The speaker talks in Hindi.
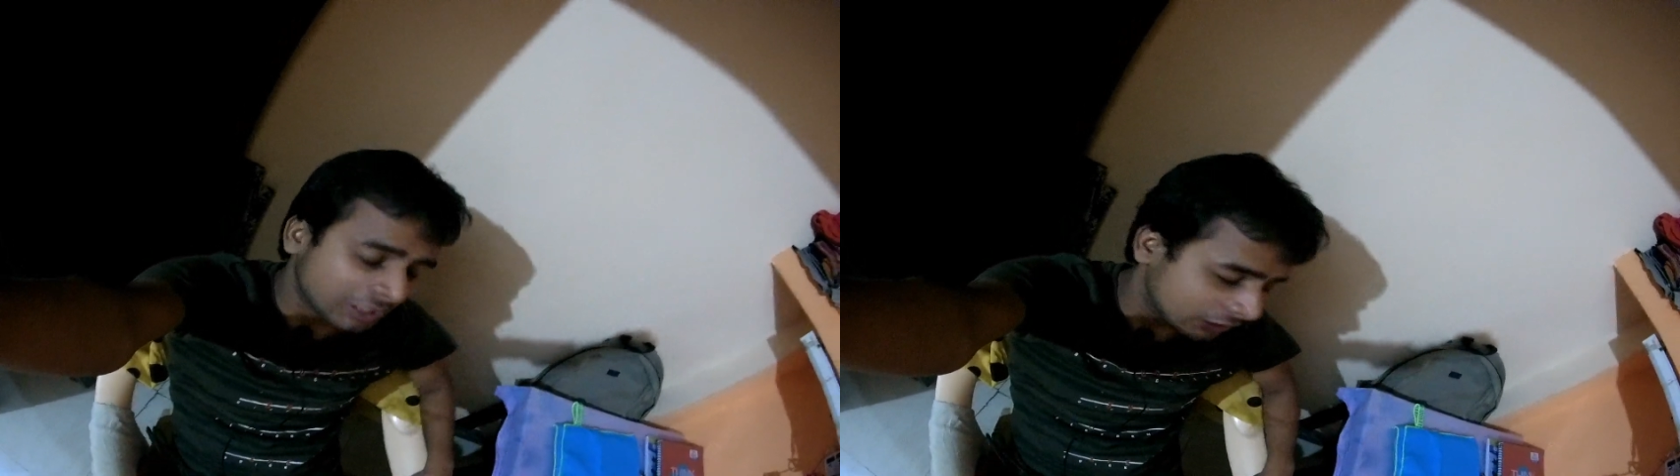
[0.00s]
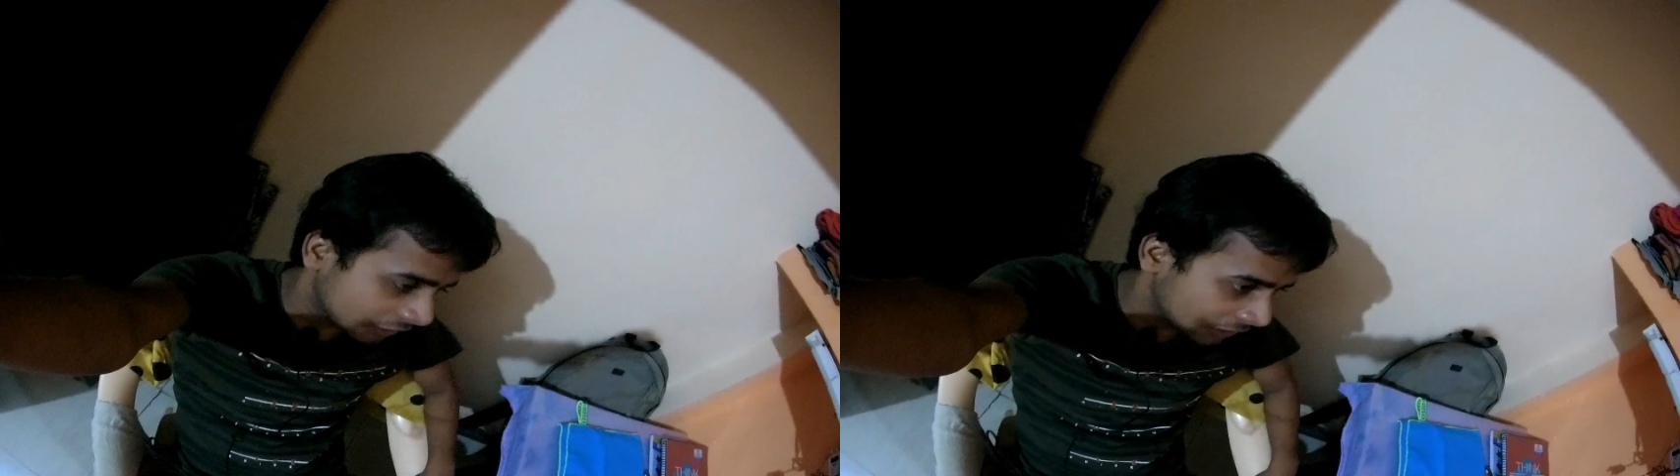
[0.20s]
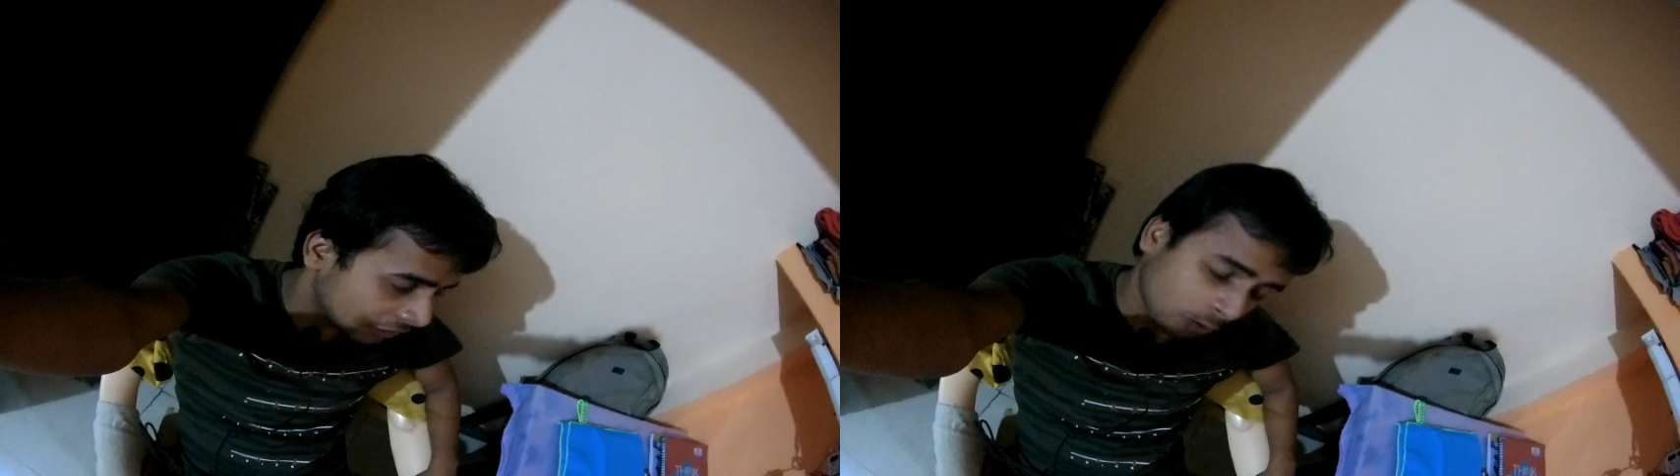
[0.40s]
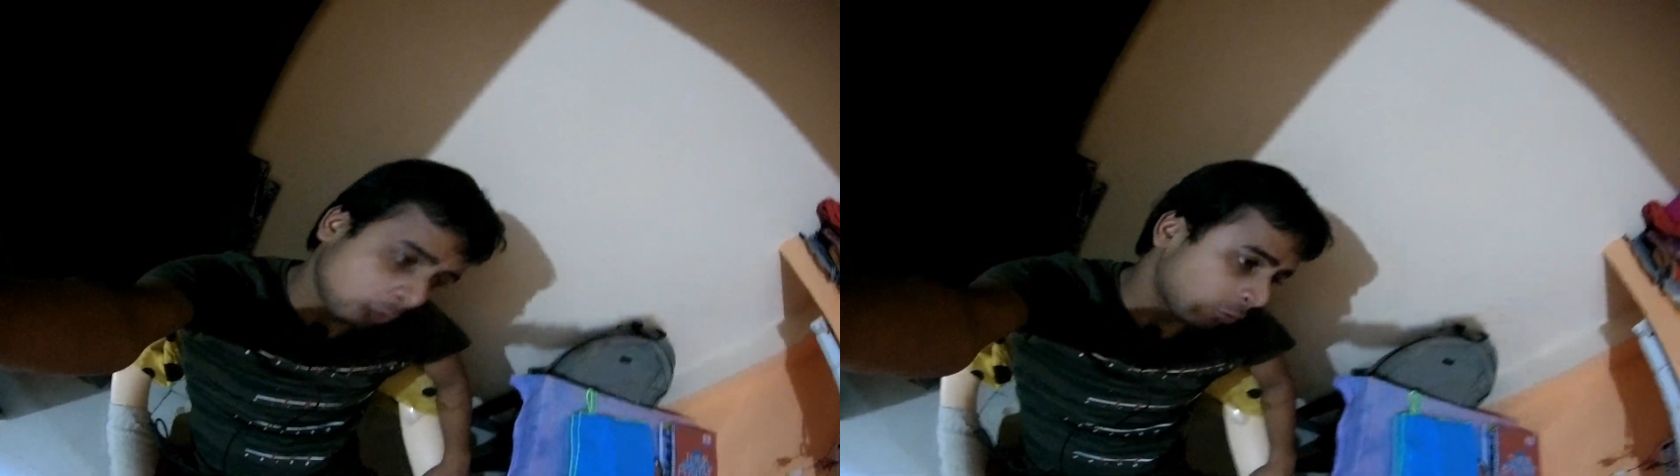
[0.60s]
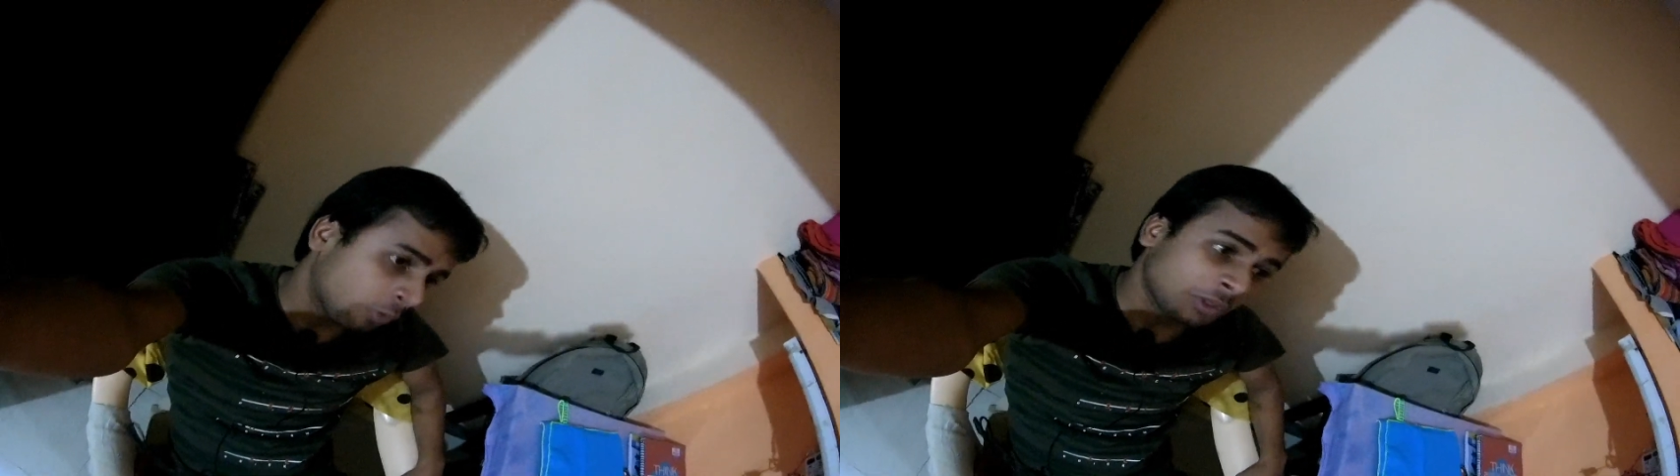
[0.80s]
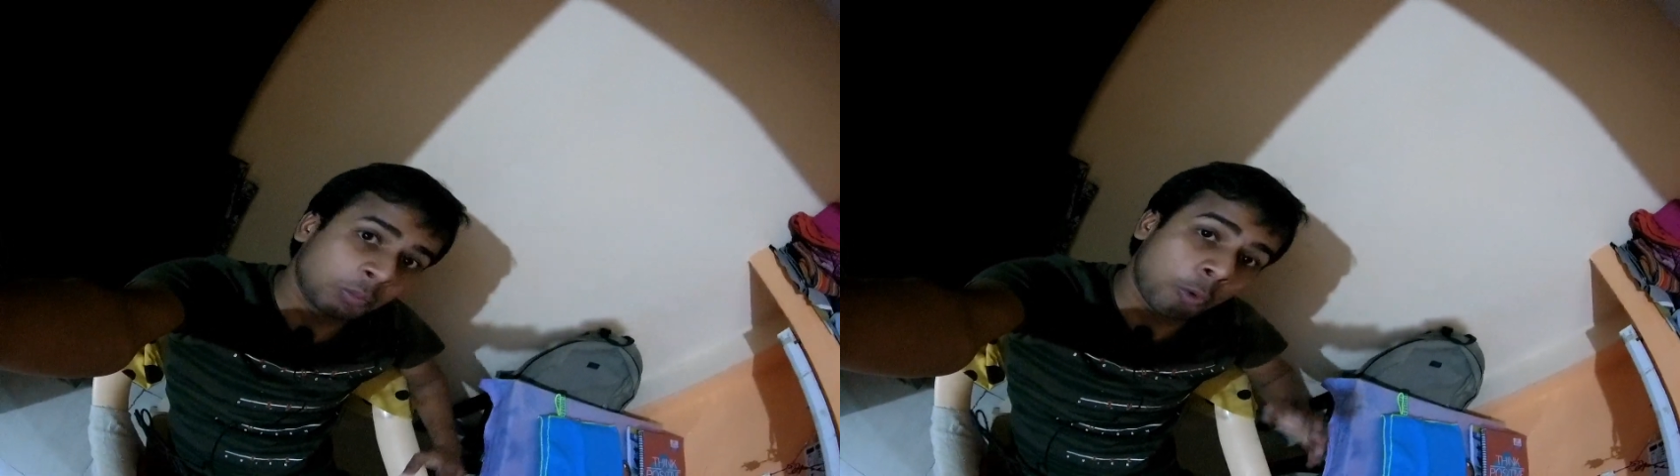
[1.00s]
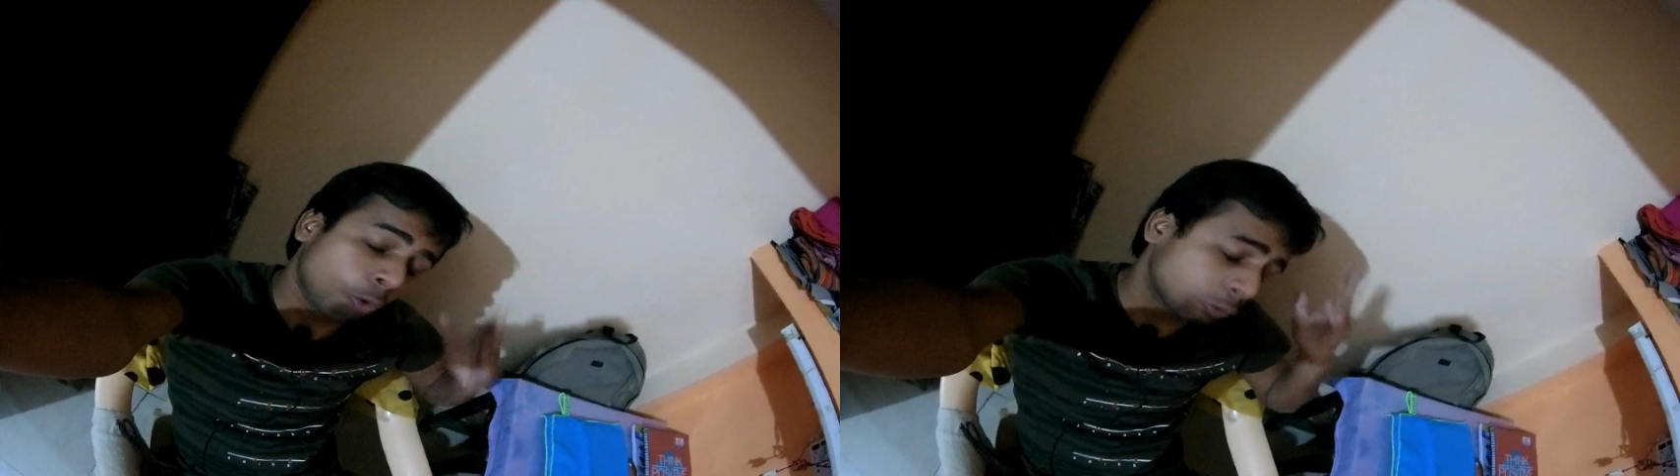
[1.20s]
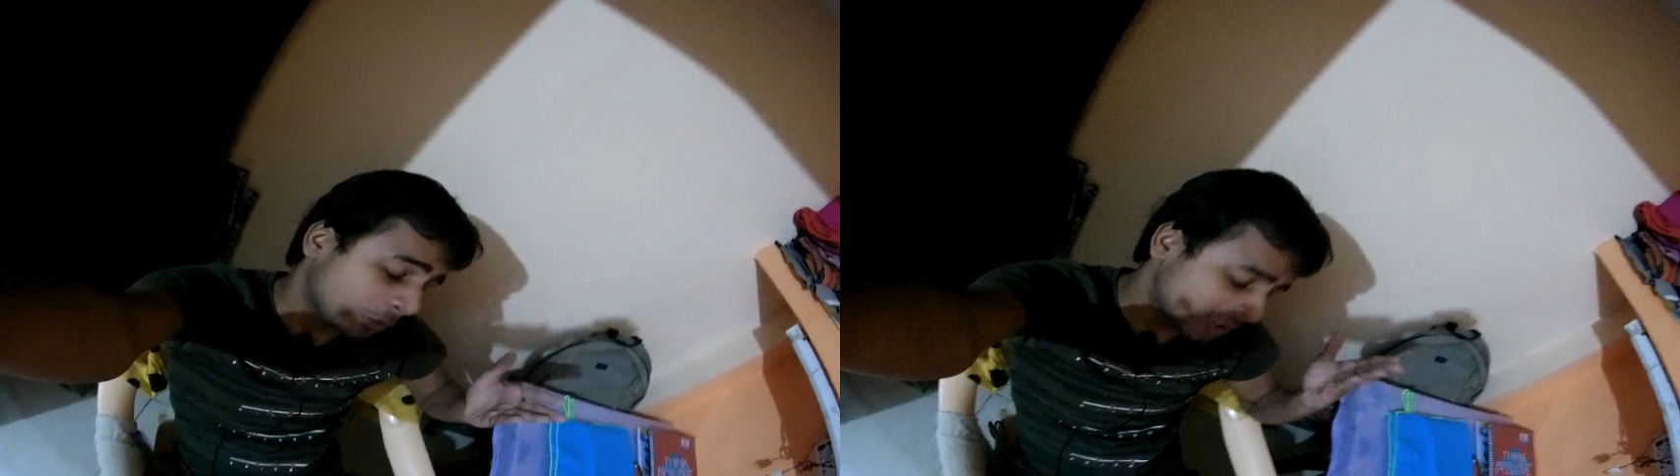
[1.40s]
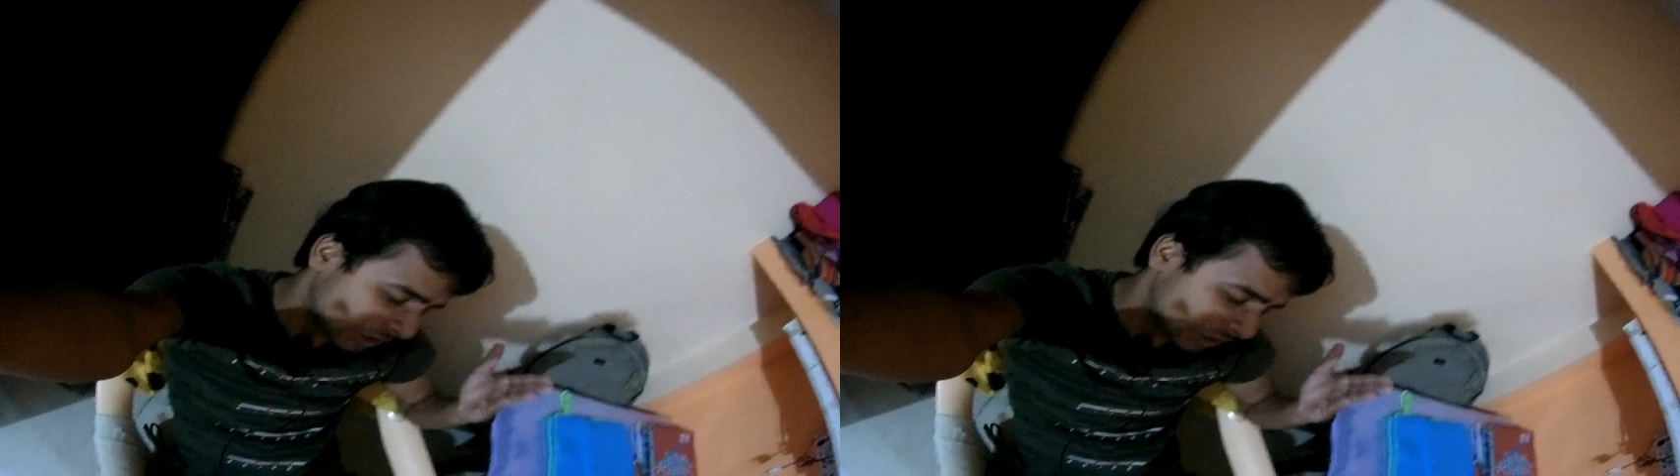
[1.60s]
है और भाई बहुत मस्त